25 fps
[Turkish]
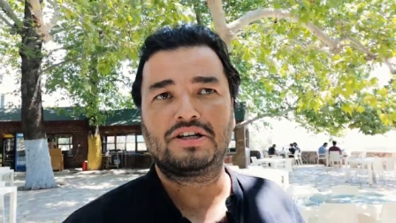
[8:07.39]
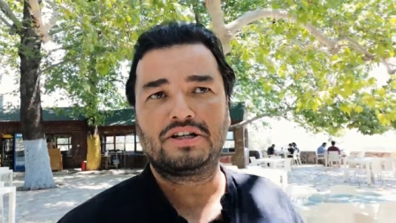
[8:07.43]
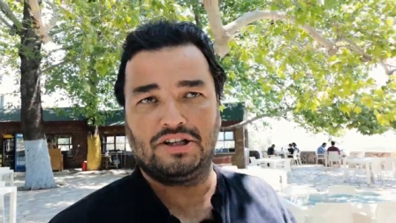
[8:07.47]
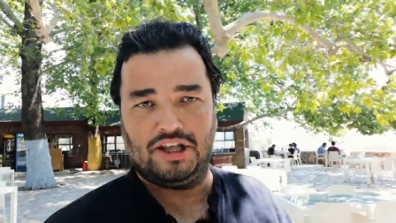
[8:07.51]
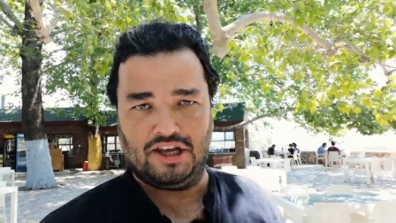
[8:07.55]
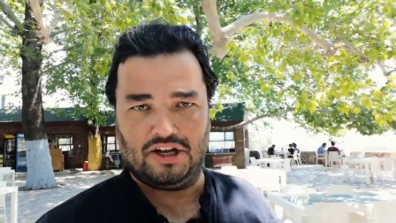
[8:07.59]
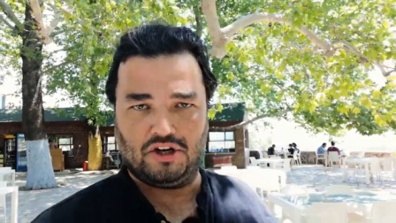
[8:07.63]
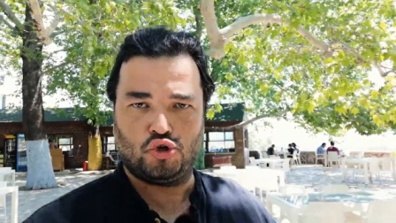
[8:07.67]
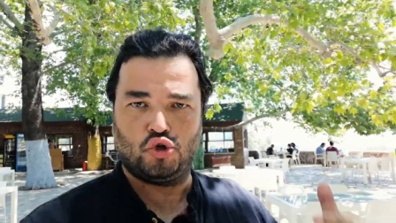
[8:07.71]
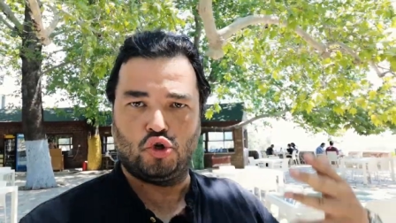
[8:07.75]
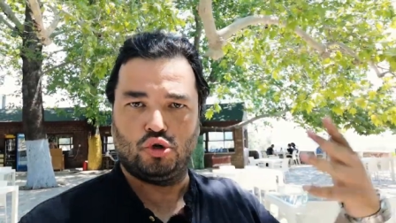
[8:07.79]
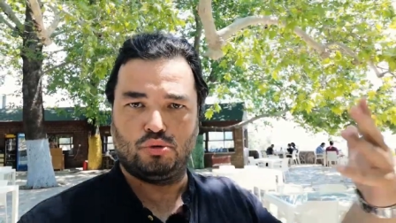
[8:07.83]

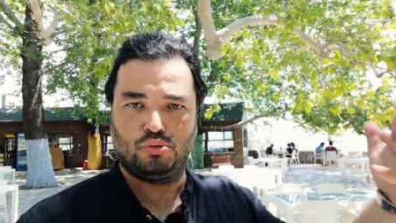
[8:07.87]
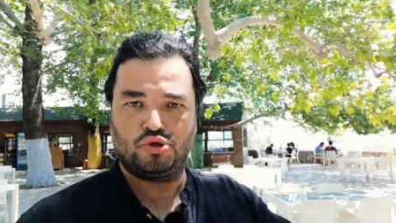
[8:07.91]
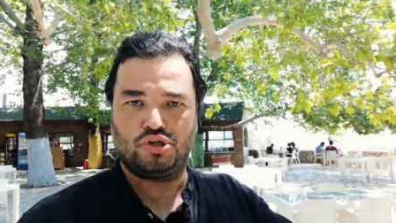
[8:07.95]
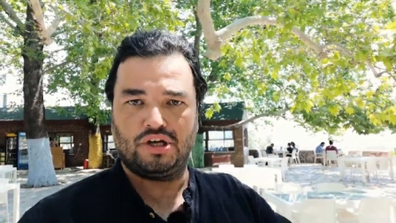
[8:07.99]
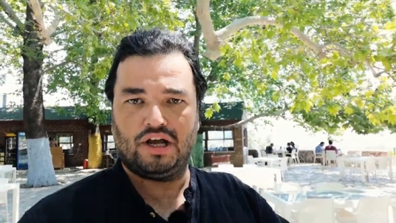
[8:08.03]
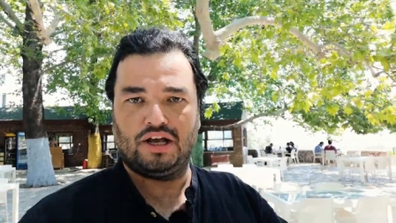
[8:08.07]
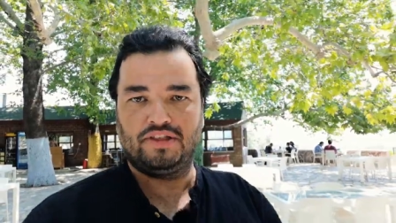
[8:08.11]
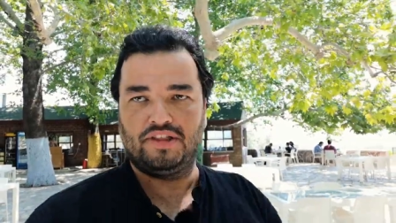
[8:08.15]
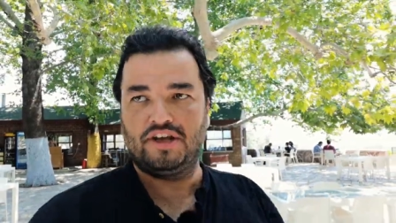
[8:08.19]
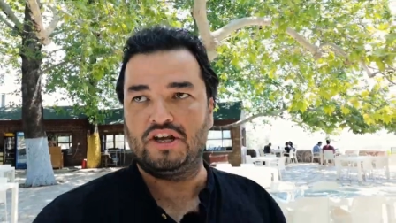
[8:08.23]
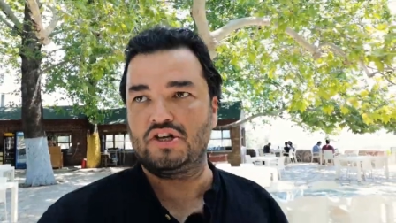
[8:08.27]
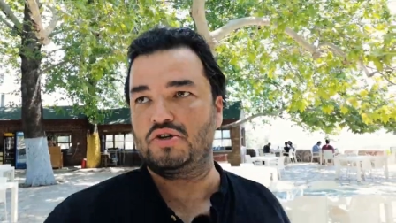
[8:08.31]
Değişiyormuş
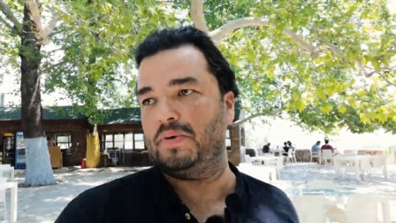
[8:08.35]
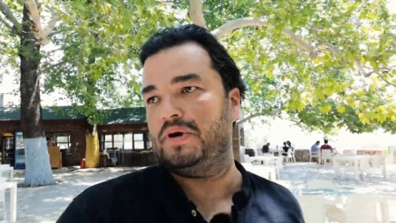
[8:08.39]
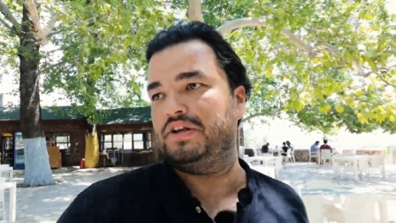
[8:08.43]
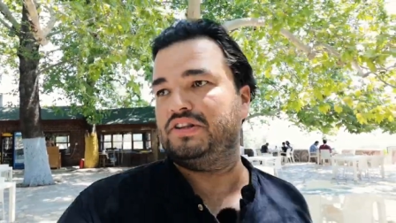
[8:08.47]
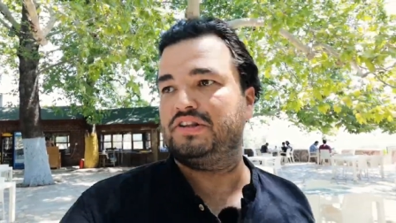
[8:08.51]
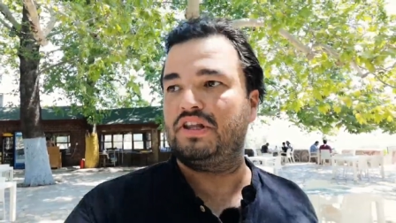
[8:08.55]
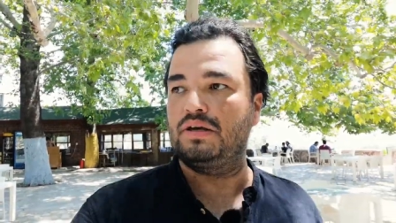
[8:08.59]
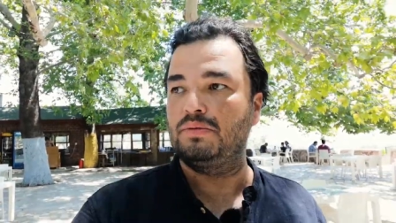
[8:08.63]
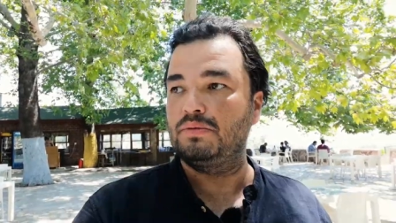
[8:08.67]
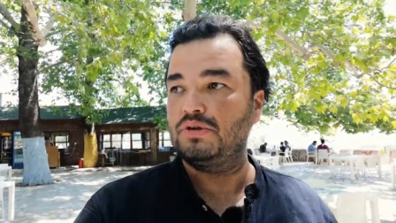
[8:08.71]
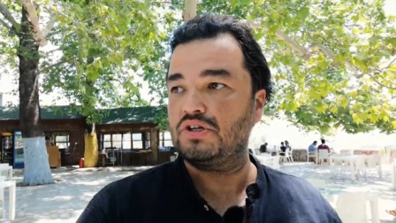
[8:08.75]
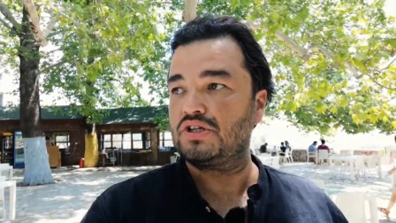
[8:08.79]
yani
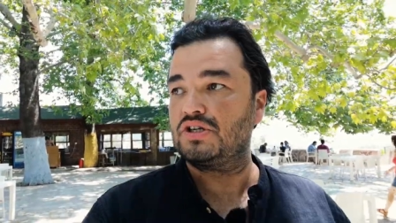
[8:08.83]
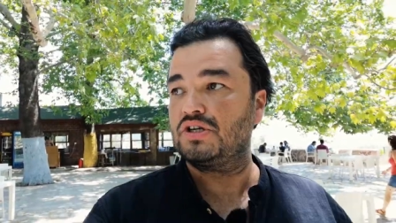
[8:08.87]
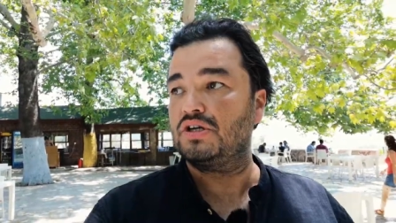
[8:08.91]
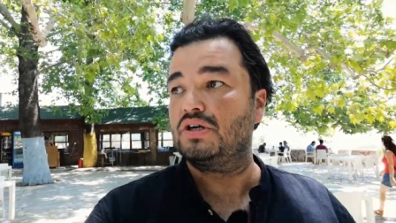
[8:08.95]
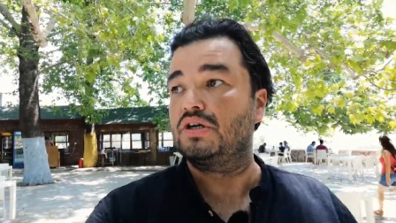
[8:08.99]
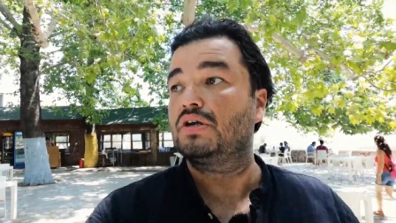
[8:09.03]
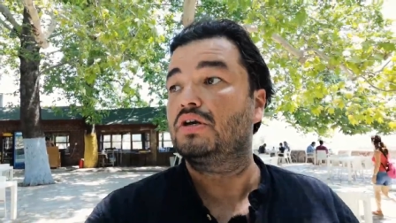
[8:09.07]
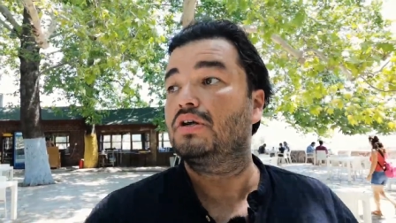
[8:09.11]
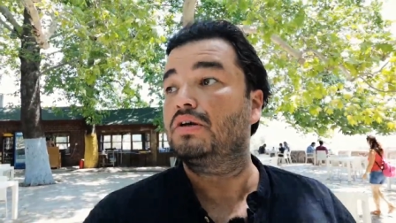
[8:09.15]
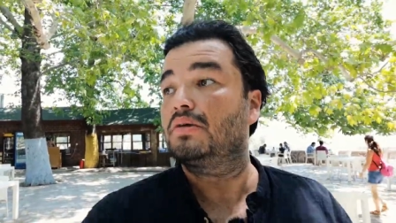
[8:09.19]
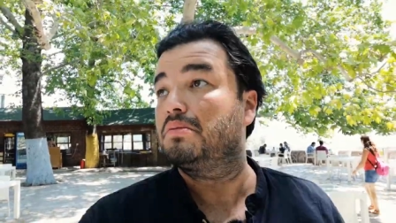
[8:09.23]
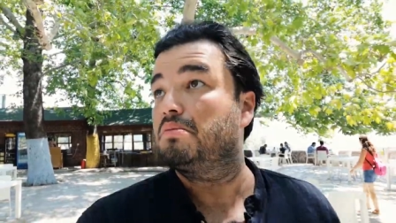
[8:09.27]
değişmekteymiş.
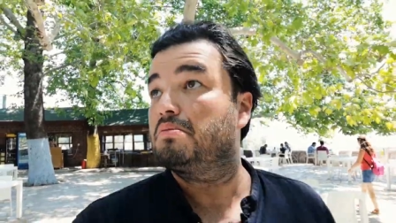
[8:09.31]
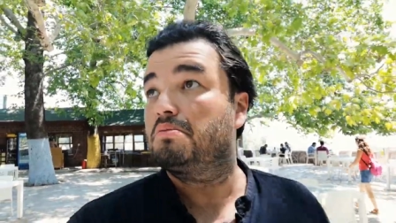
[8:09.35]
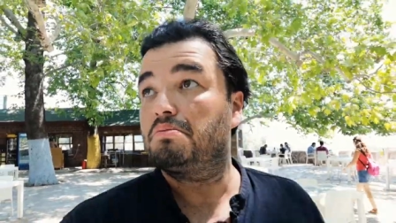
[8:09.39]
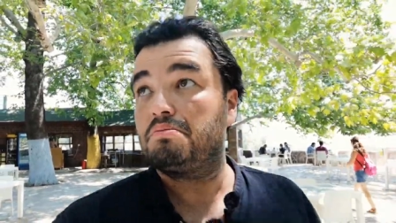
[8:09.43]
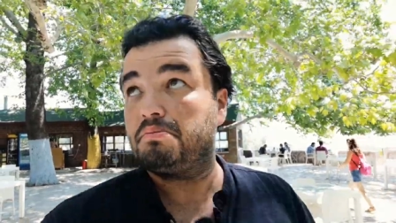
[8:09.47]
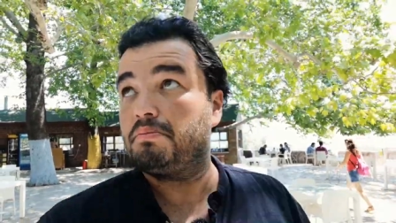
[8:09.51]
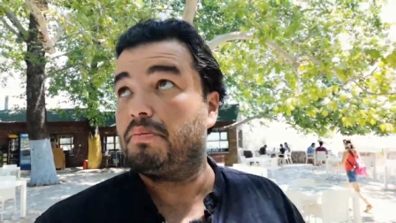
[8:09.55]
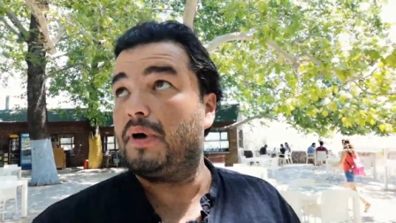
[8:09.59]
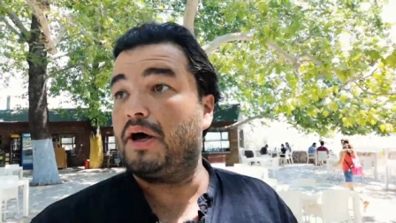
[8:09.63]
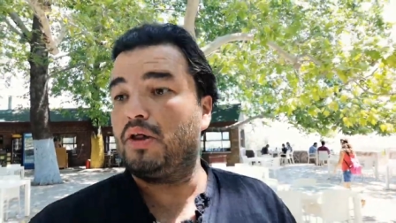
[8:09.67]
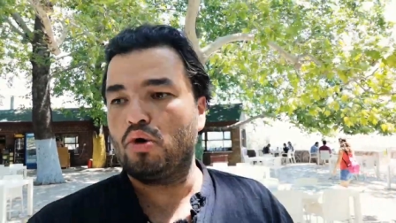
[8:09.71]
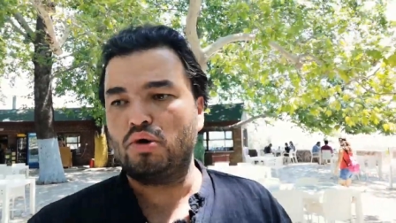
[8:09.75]

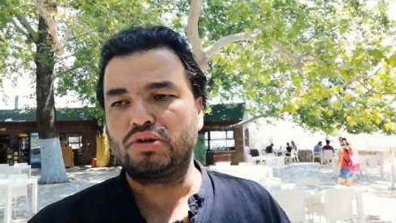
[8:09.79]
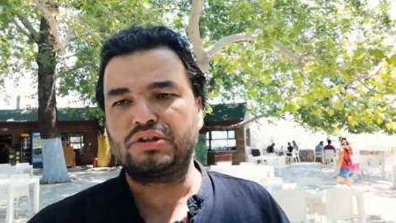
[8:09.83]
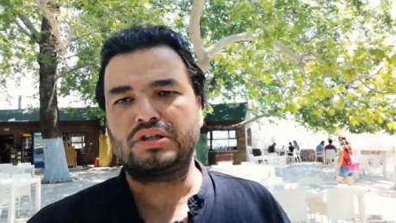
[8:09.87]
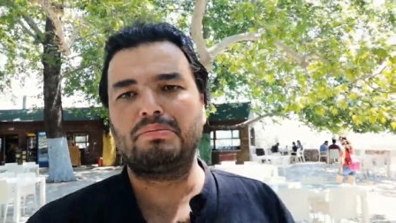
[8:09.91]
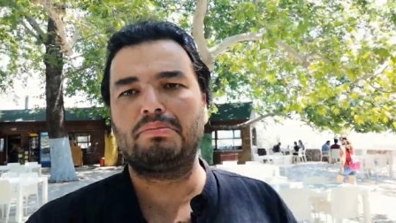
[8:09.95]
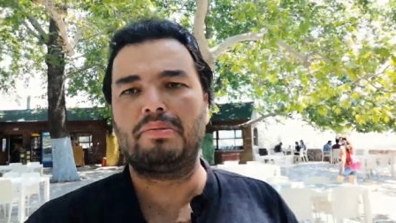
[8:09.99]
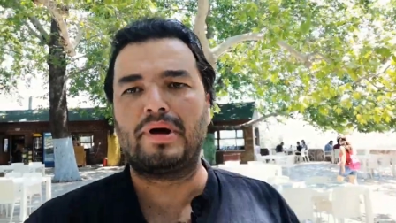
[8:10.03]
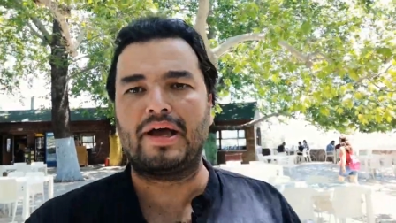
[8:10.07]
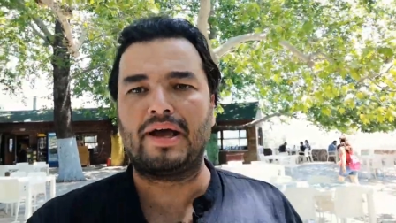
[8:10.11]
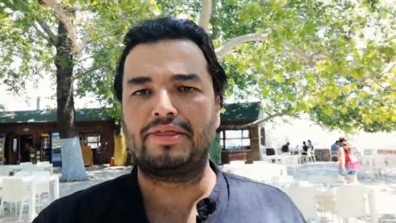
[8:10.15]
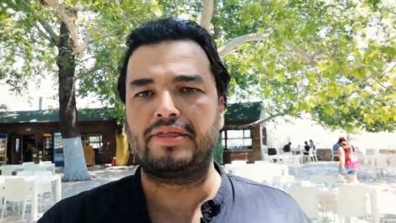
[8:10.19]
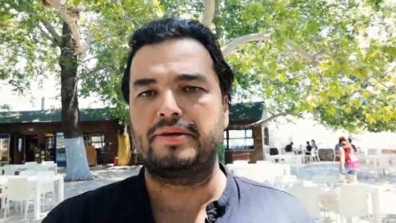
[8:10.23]
Ben
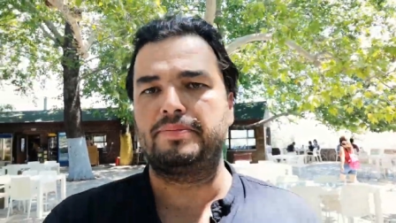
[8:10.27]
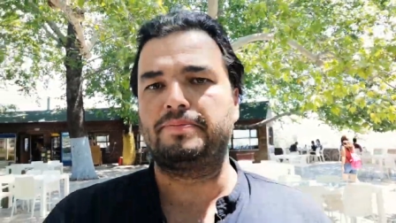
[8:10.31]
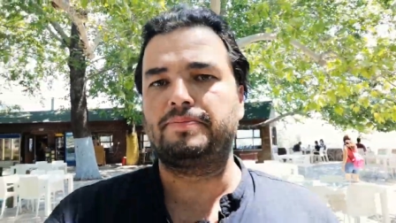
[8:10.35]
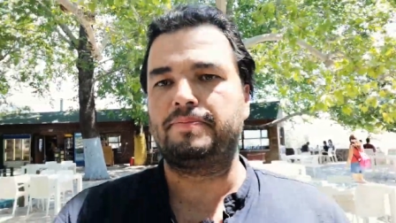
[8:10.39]
ortamı beğendim.